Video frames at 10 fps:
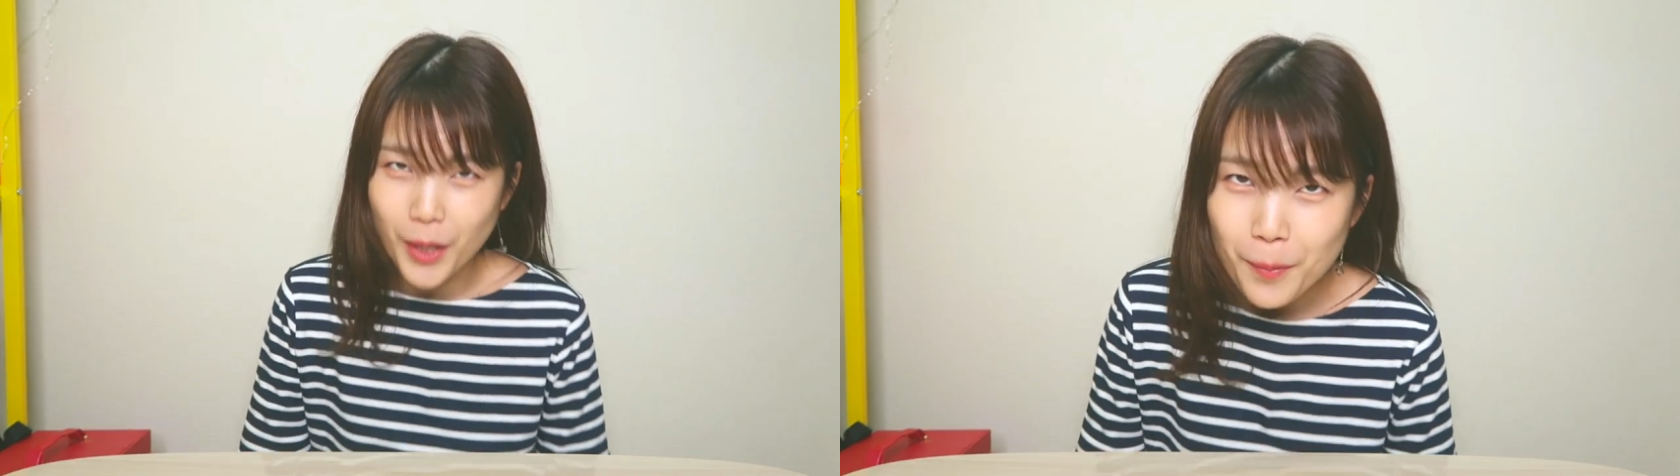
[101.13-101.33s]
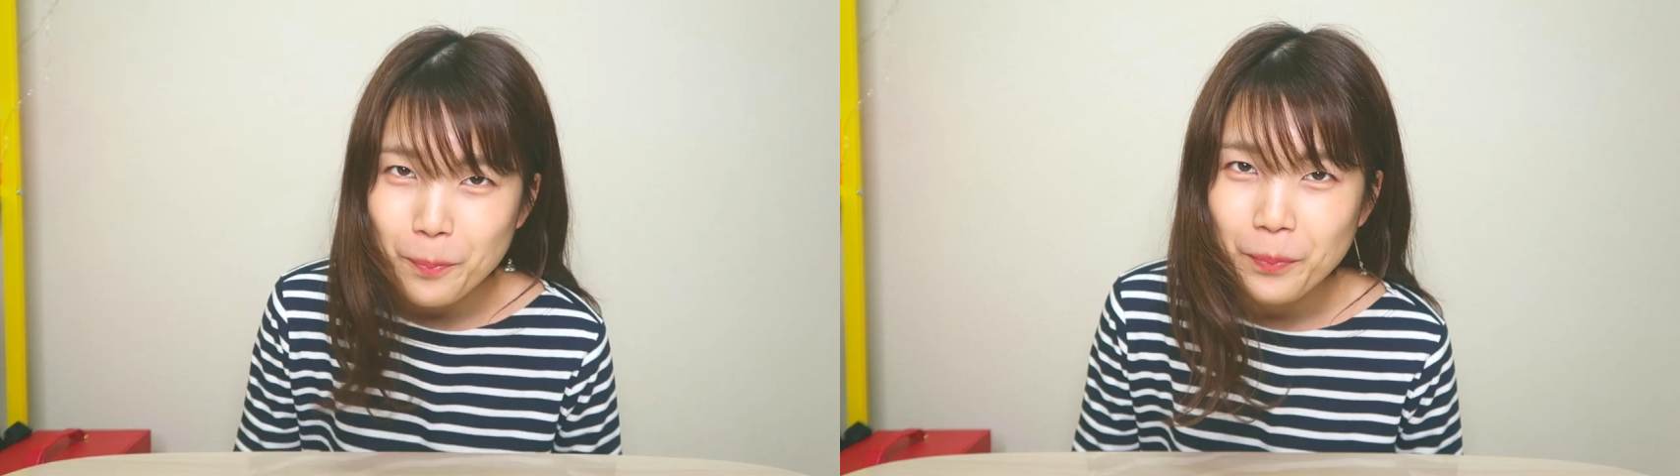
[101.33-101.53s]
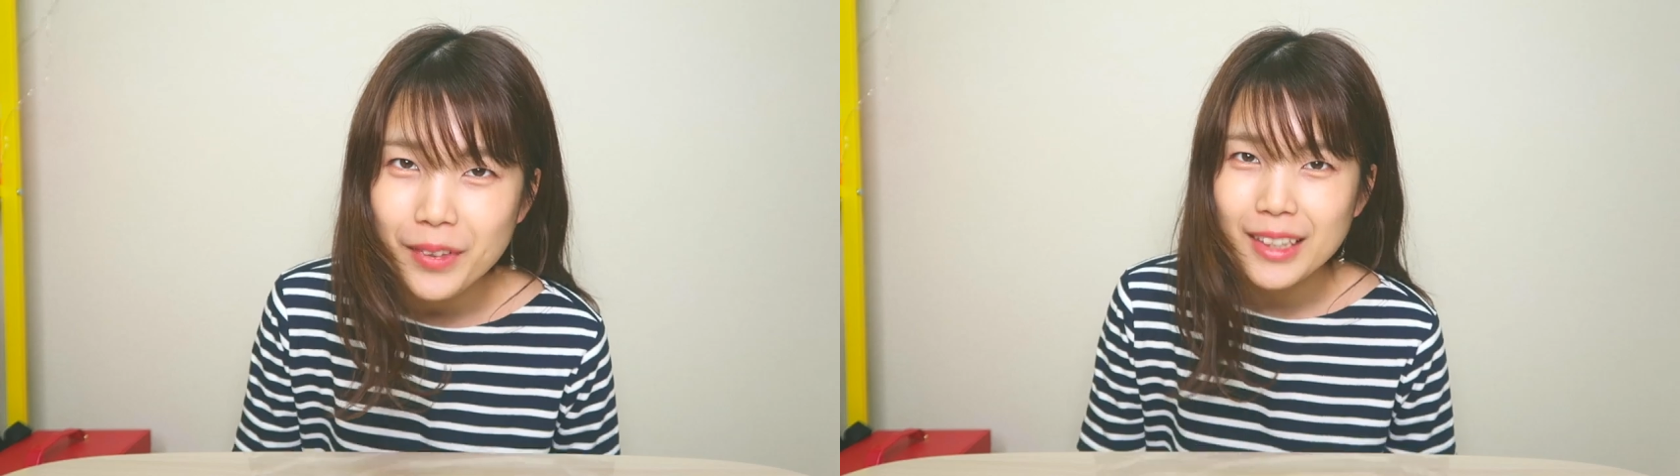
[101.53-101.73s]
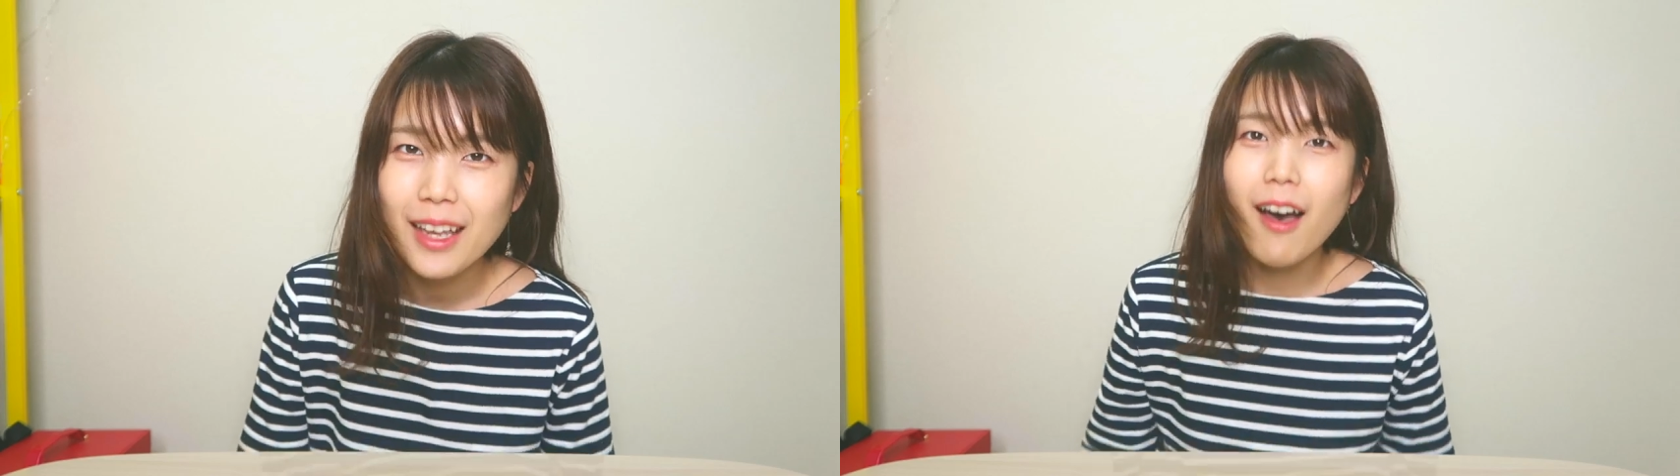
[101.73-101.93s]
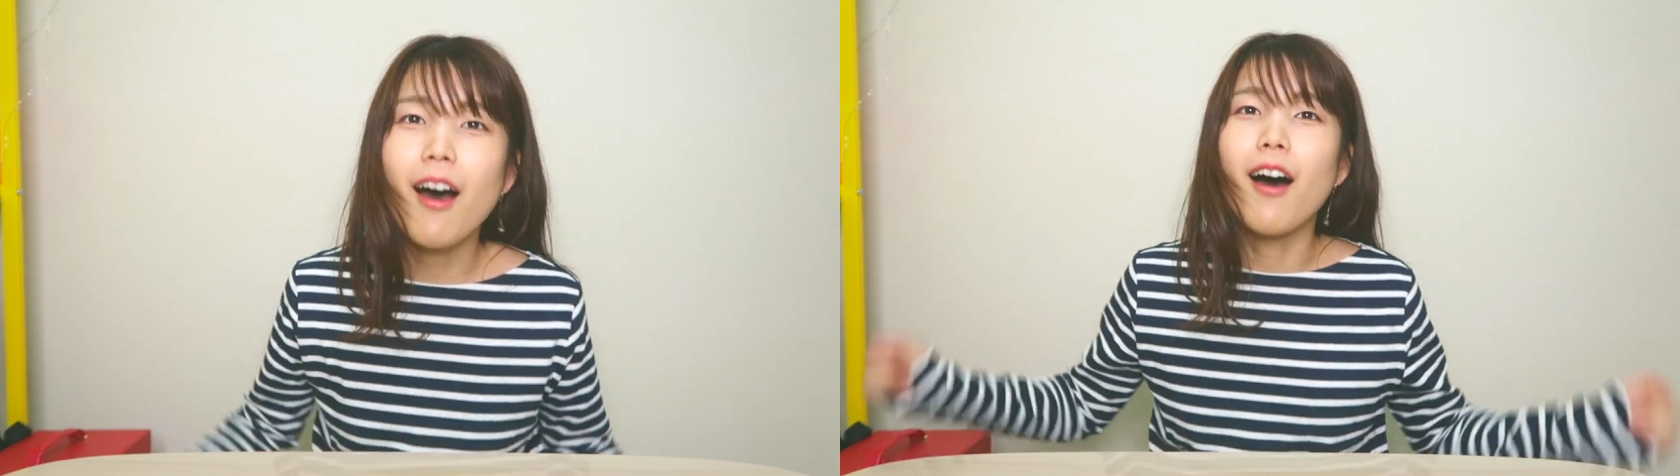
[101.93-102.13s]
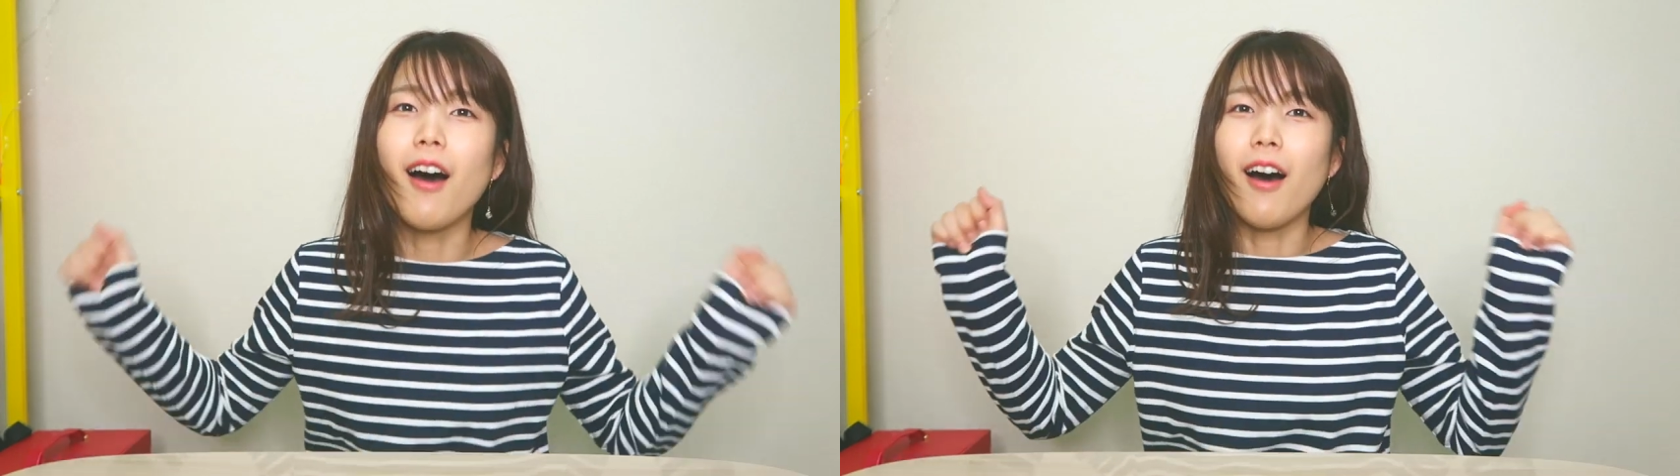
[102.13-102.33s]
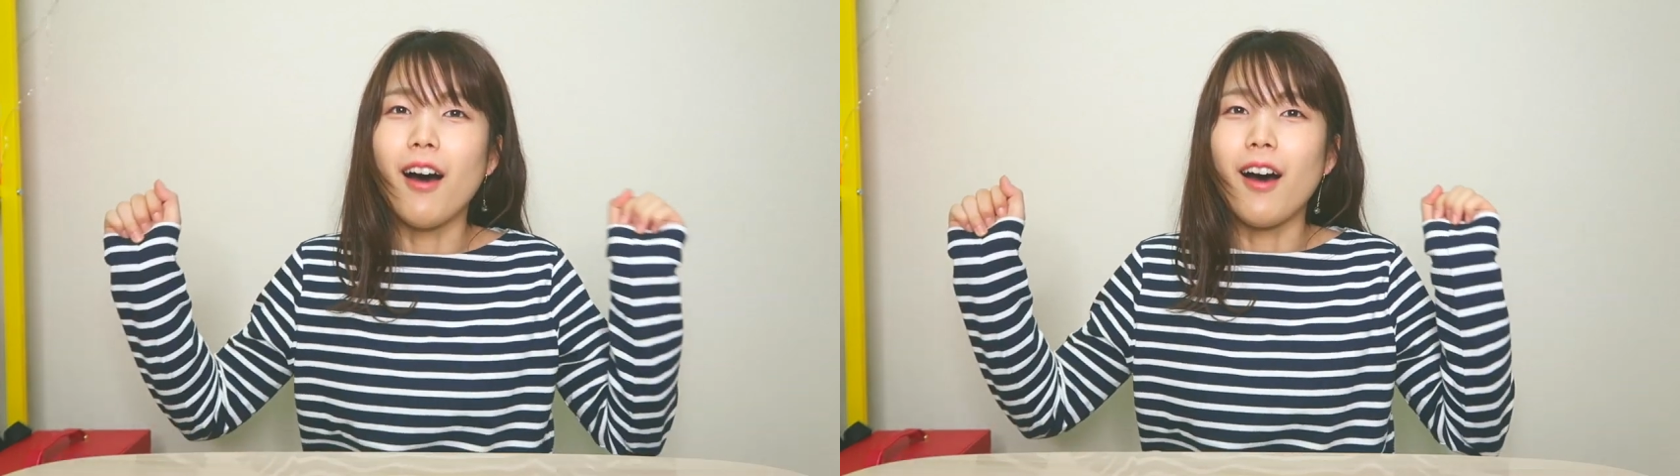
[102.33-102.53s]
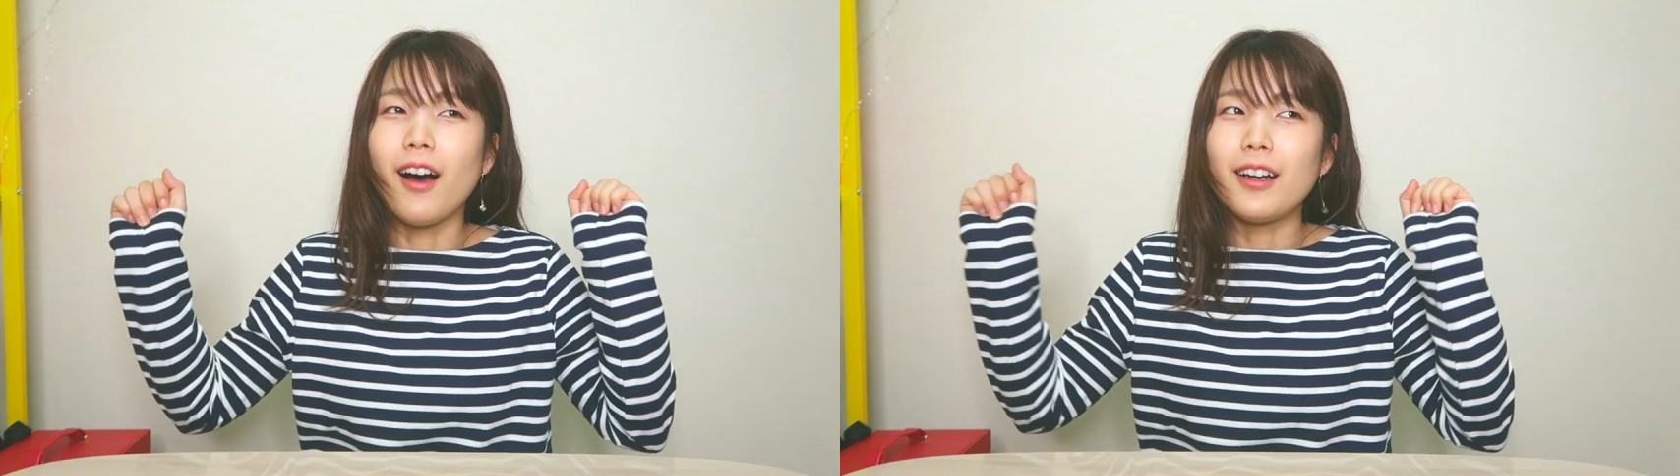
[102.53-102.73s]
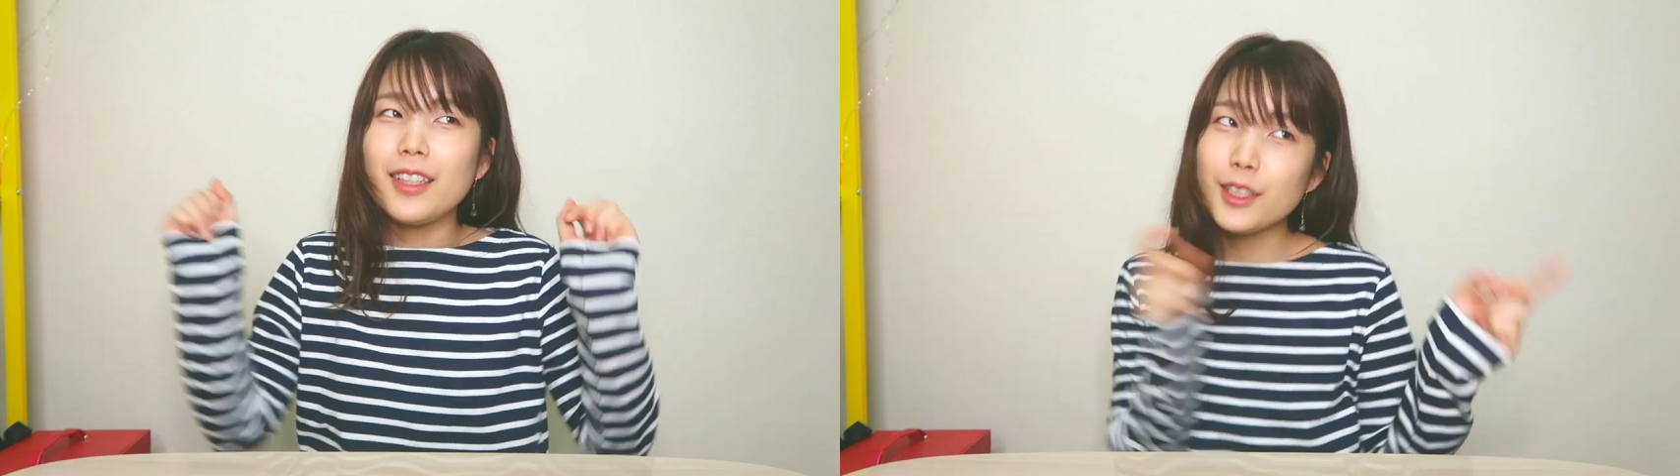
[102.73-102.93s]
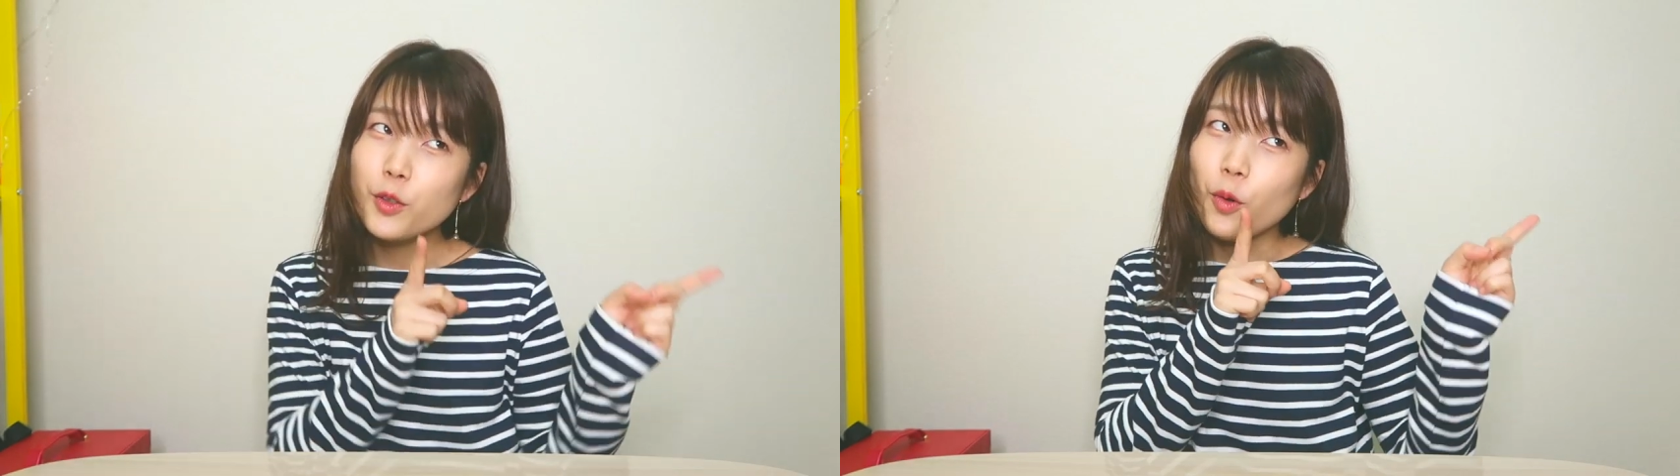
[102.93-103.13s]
へあー、レッツ